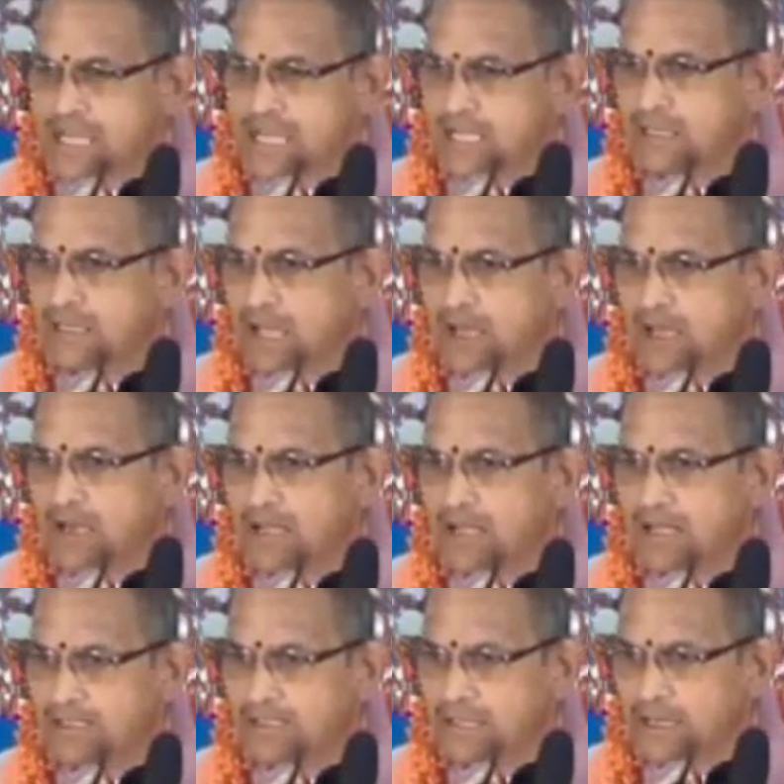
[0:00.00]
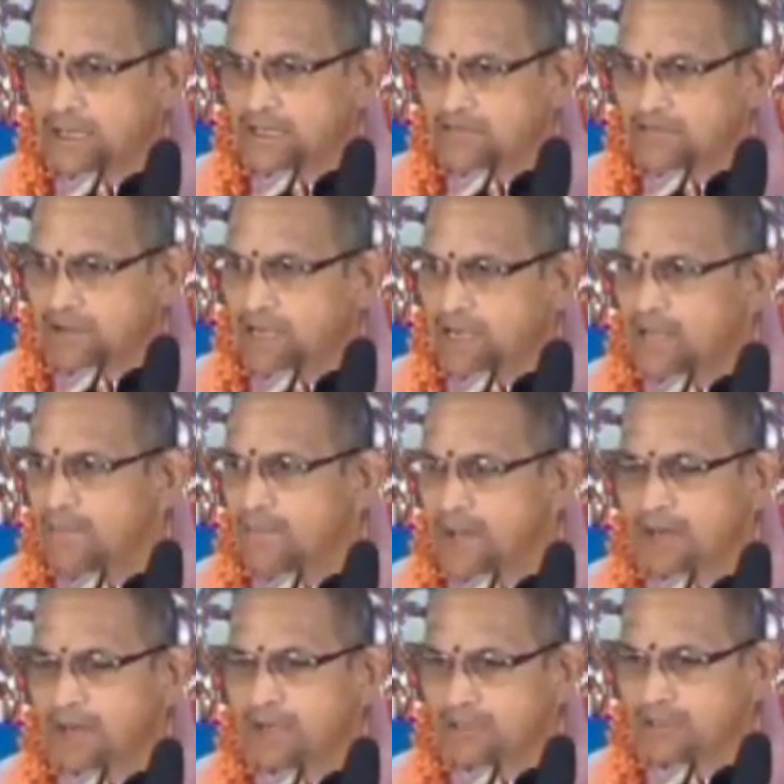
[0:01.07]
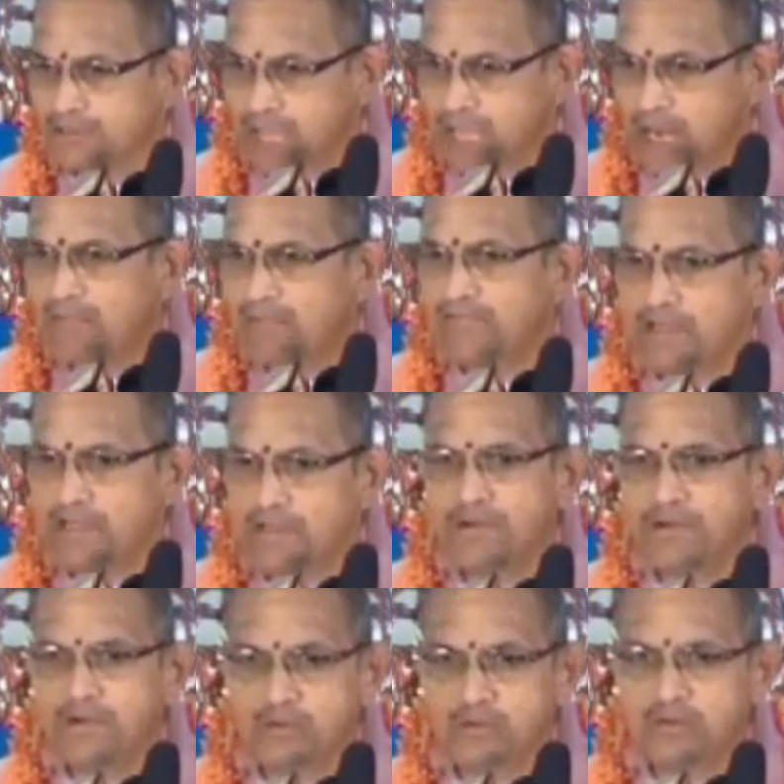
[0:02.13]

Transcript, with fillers: సాధారణంగా దానికి వెళ్ళే మార్గం తాళం వేయబడి